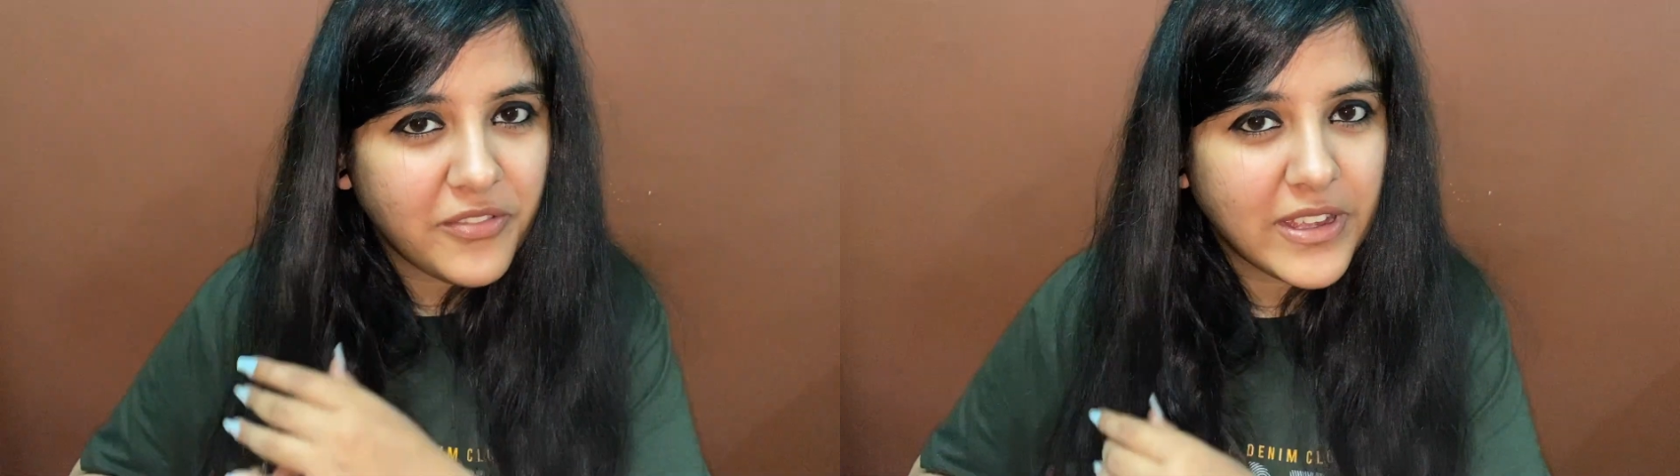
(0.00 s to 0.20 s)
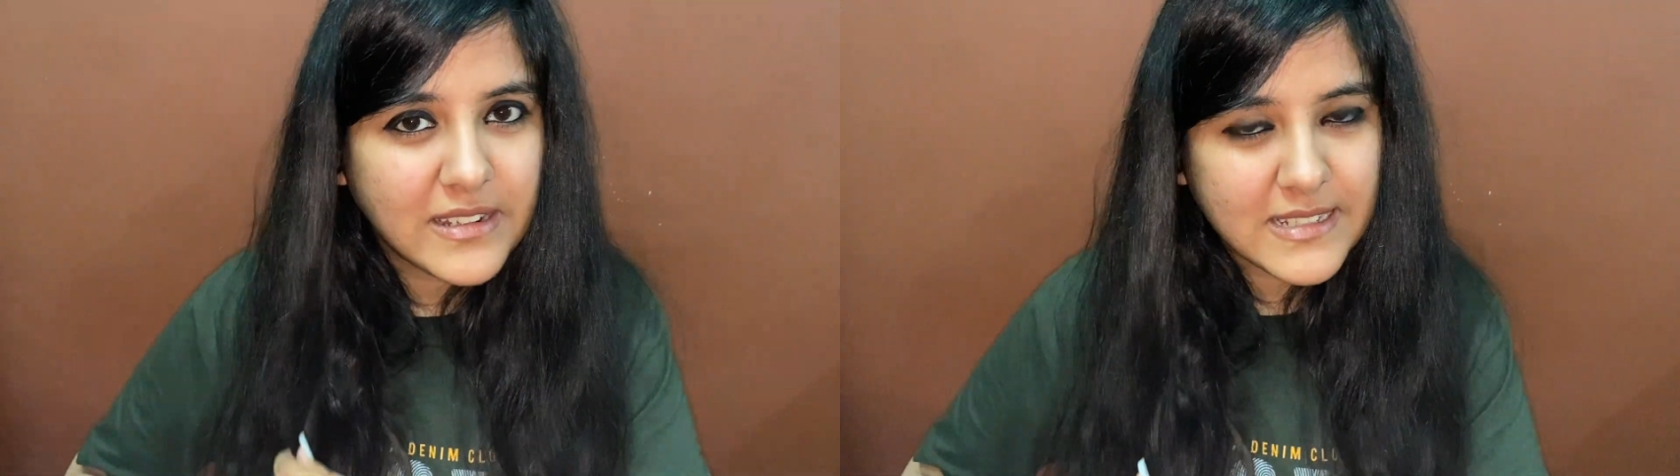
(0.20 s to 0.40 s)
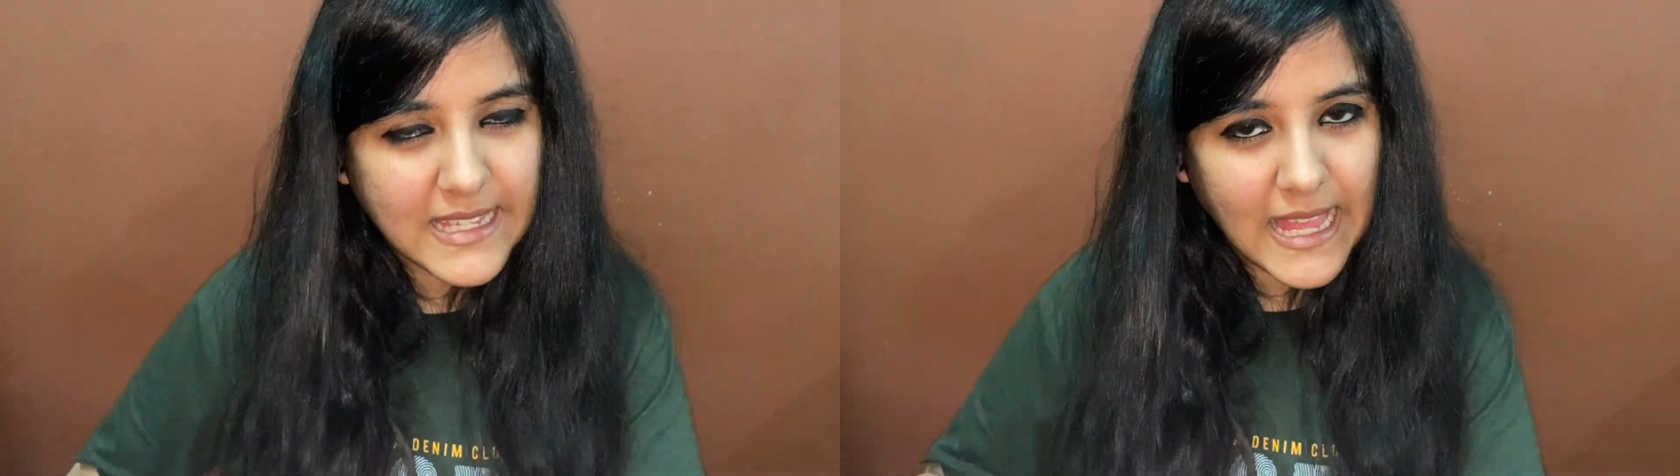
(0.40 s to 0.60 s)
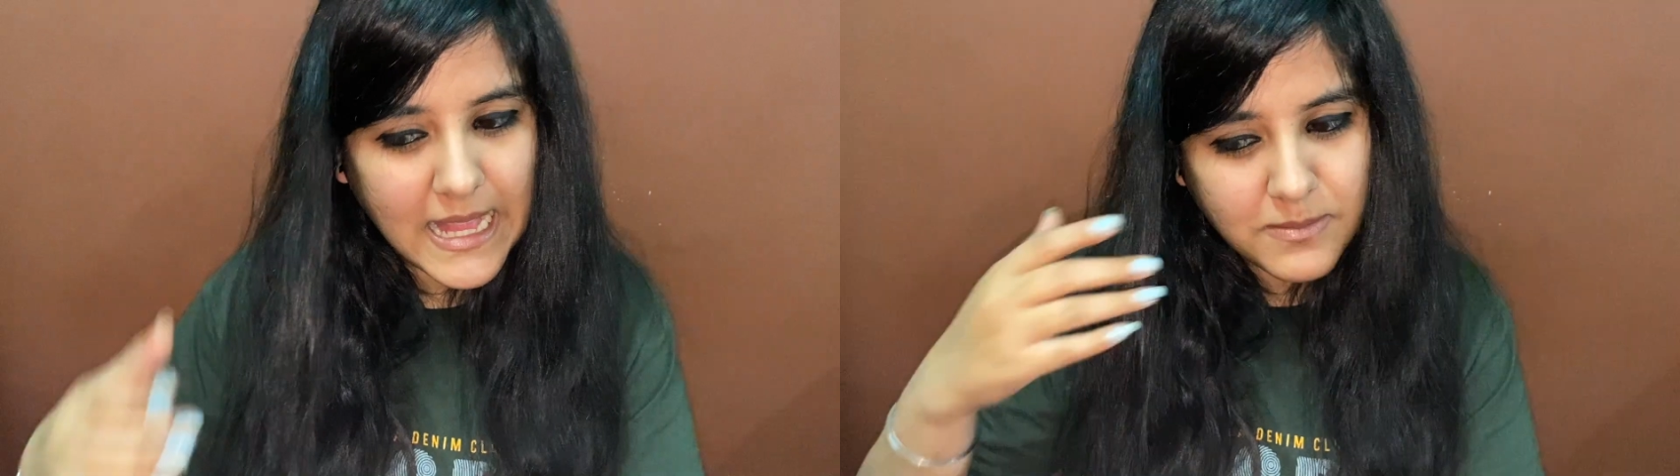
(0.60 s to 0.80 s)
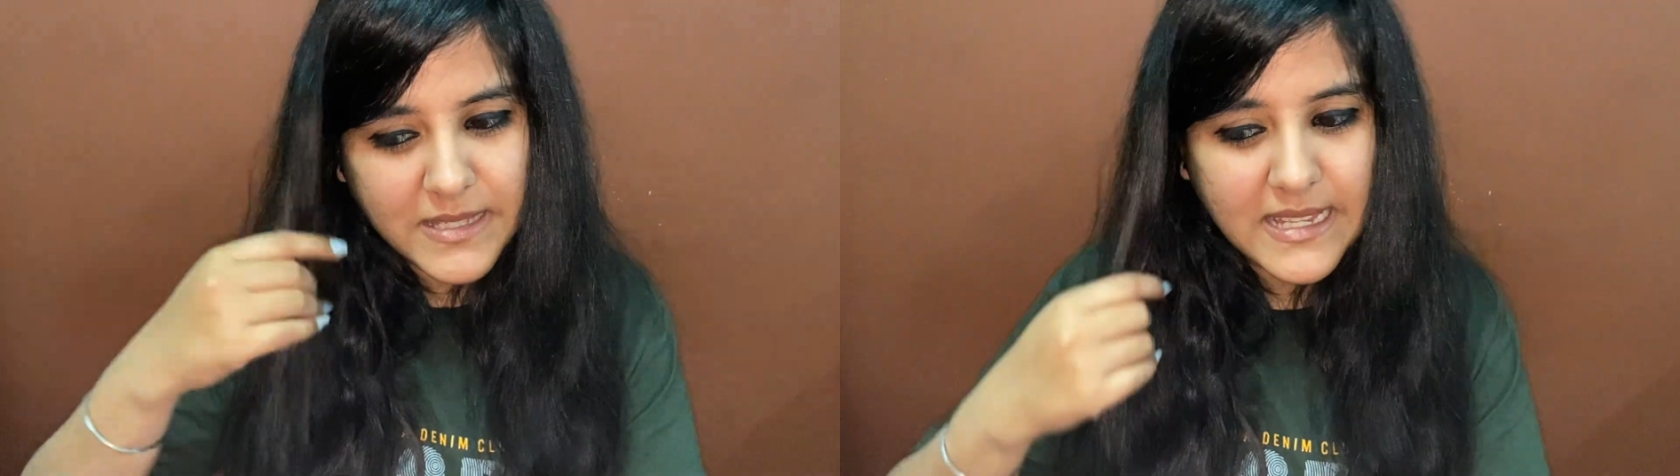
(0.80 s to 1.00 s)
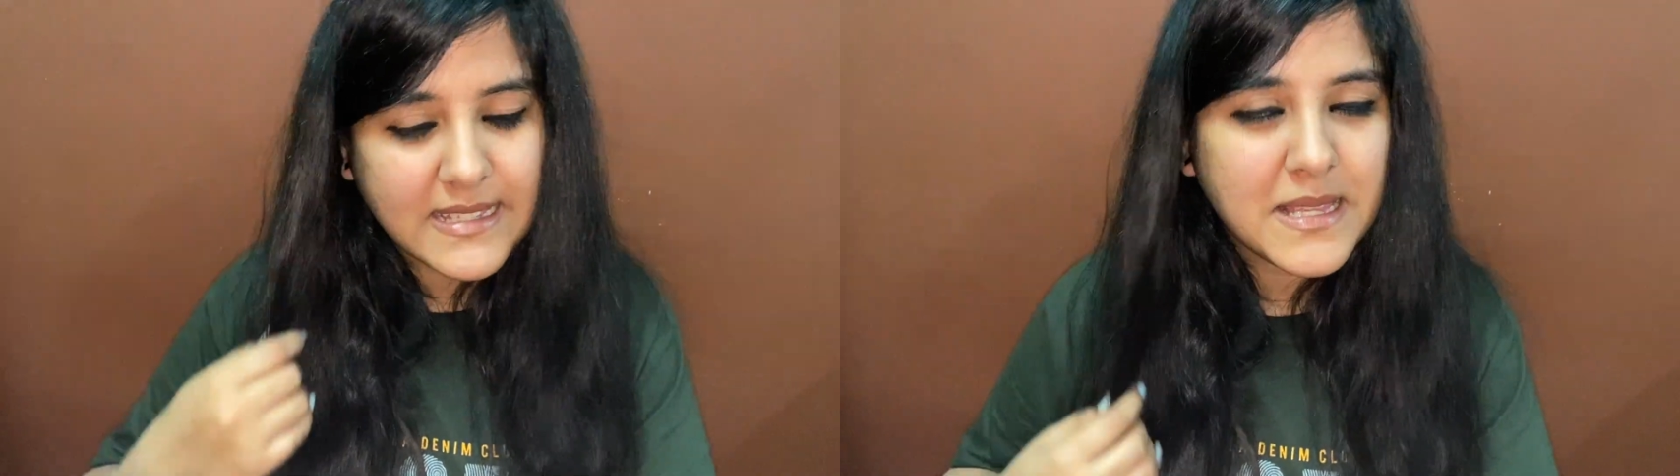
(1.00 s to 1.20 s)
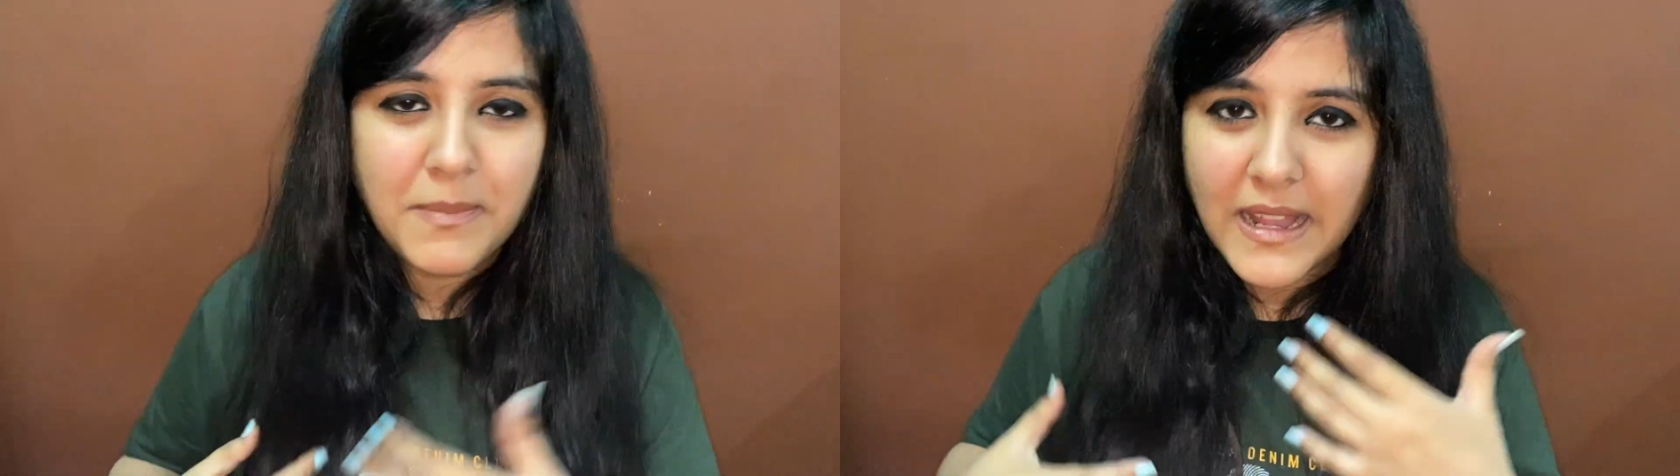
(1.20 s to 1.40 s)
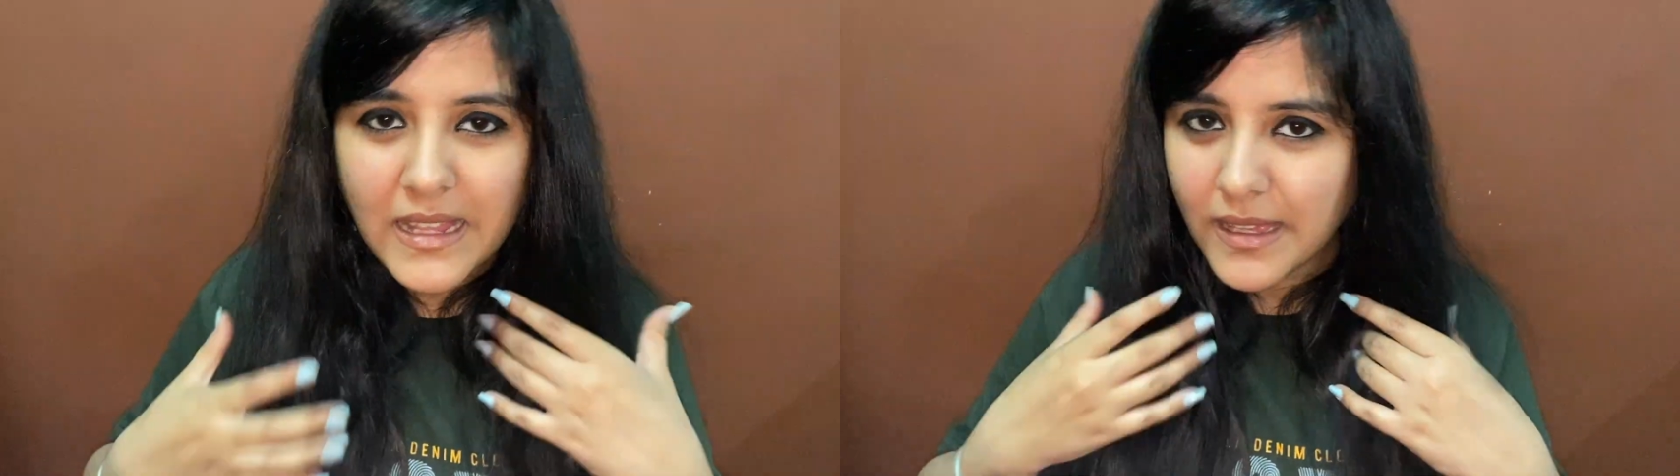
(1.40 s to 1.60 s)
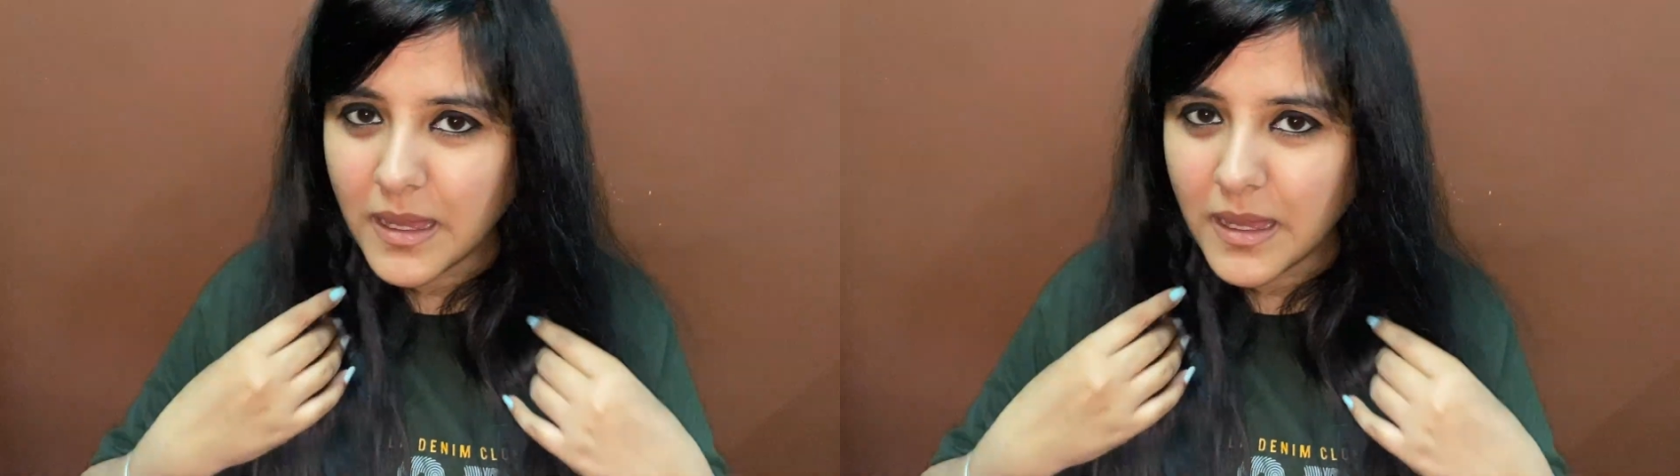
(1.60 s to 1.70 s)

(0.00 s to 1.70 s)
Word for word: फिंगर्स की हेल्प से ऐसे पहले